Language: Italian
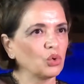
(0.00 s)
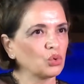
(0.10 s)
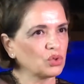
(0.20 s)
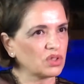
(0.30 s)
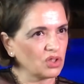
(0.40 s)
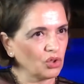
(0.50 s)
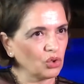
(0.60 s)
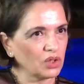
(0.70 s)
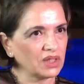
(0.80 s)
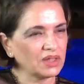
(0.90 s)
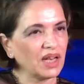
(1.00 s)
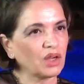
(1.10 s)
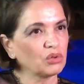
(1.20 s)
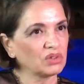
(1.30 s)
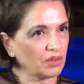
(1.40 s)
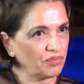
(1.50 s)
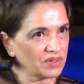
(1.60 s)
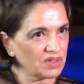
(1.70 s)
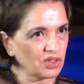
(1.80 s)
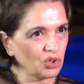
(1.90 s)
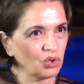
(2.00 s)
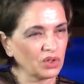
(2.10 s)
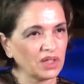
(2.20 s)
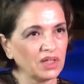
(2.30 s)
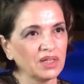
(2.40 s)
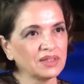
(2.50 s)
corruzione, della contraffazione,